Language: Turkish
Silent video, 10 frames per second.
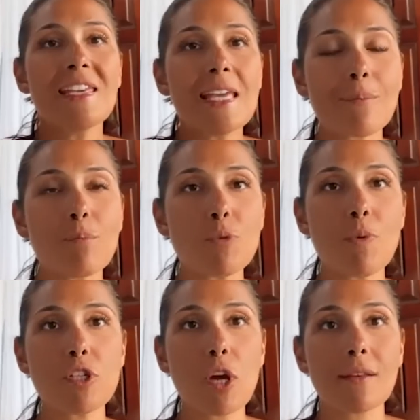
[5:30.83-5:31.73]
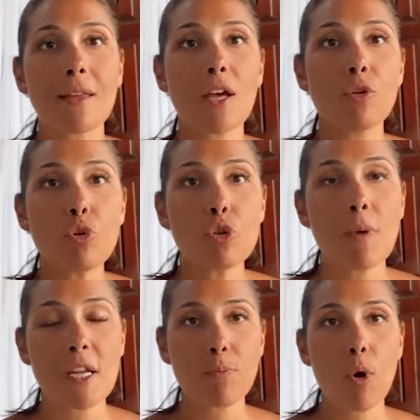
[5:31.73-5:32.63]
75 hatta
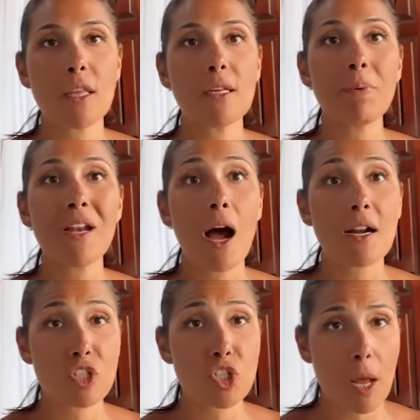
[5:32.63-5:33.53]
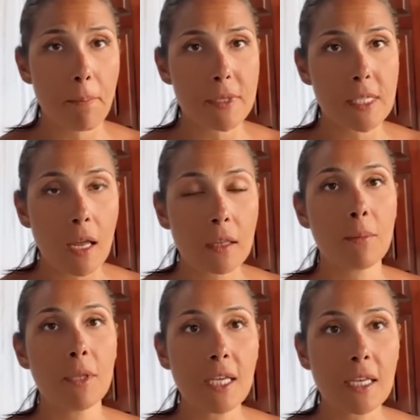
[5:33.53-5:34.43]
100 bas puanlık bir artış yapması
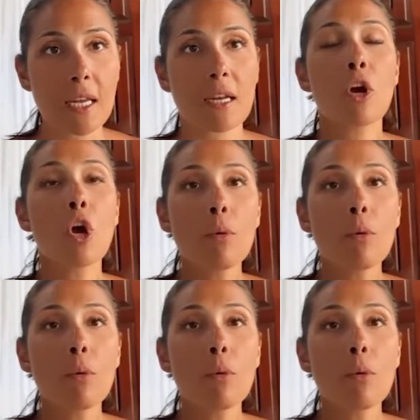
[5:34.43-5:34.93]
anlamına gelir.